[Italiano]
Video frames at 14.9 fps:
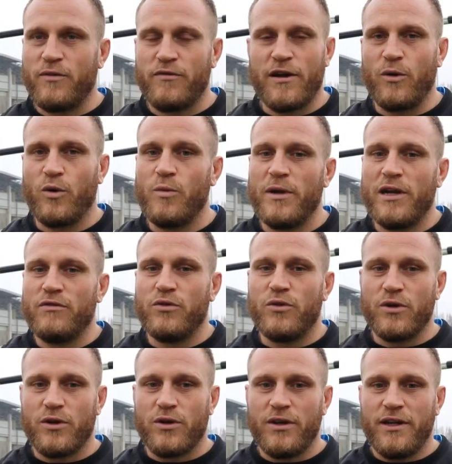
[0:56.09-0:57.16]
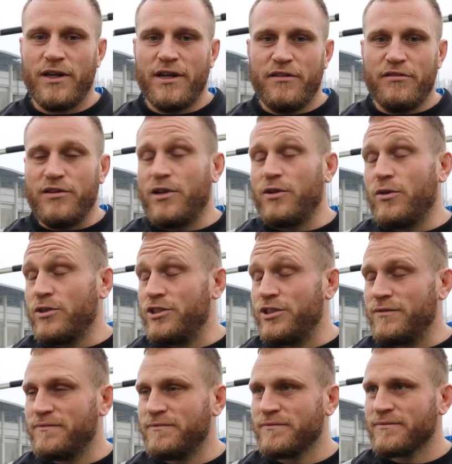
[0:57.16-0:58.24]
farlo come lavoro fino ad oggi.